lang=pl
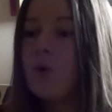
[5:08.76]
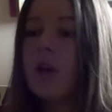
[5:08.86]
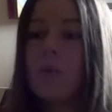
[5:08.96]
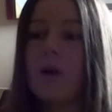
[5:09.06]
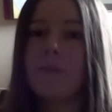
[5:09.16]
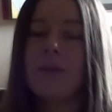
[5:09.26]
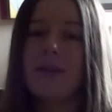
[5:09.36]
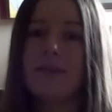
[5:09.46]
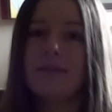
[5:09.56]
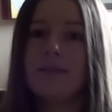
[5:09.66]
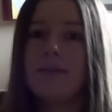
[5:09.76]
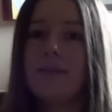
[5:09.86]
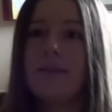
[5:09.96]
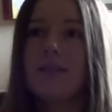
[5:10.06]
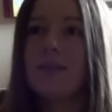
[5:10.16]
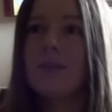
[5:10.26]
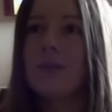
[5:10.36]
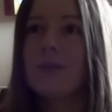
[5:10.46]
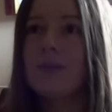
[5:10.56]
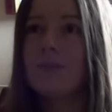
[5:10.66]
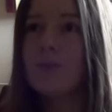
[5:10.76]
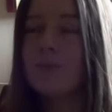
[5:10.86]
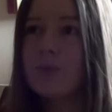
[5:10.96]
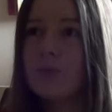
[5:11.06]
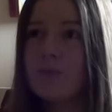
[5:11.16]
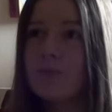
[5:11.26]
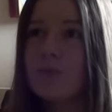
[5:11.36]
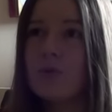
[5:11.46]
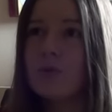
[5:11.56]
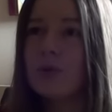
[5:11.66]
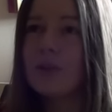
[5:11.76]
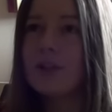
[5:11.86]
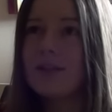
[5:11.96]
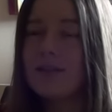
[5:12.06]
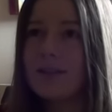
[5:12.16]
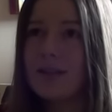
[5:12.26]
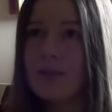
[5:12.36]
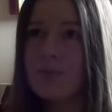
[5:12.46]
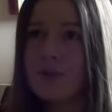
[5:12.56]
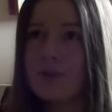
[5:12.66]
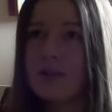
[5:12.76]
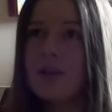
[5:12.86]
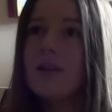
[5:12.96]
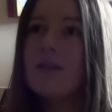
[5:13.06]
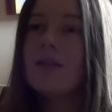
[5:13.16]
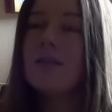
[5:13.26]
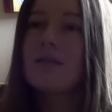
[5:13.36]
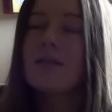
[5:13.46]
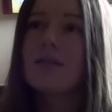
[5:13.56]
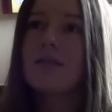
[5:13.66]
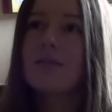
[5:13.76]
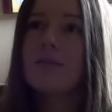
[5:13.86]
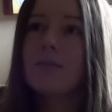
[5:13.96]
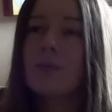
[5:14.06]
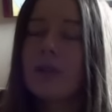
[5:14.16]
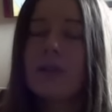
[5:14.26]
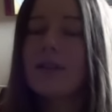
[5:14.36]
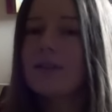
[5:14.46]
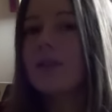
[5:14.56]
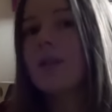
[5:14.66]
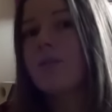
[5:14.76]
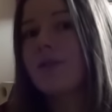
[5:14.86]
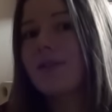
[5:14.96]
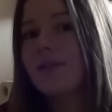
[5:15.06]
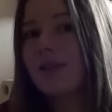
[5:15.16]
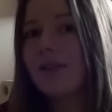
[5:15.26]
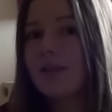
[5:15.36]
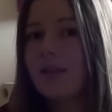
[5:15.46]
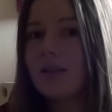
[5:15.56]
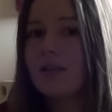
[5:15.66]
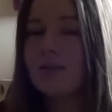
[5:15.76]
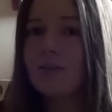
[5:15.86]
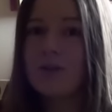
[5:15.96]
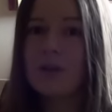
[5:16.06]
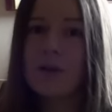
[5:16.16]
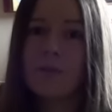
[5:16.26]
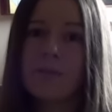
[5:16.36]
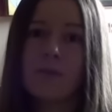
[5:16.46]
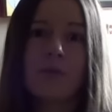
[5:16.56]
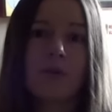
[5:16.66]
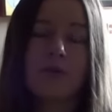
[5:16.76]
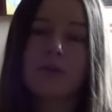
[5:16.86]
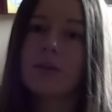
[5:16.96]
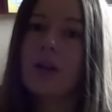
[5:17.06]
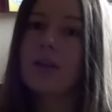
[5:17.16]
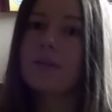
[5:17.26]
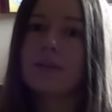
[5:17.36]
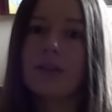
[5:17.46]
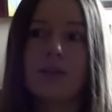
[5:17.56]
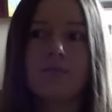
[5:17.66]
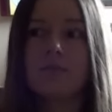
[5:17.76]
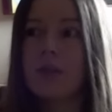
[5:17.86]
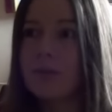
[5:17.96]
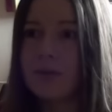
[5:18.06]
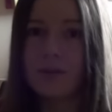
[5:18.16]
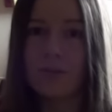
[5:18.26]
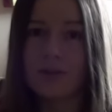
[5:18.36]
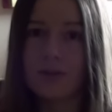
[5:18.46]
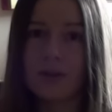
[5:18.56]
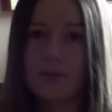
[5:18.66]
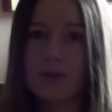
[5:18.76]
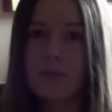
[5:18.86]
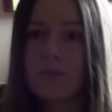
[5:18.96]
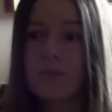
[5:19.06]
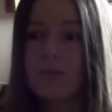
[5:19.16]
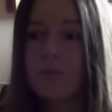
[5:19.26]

Ujęła mnie i był to jeden z najlepszych, e, była to jedna z najlepszych scen, jakie widziałam w filmie od dawna, naprawdę bardzo dawna.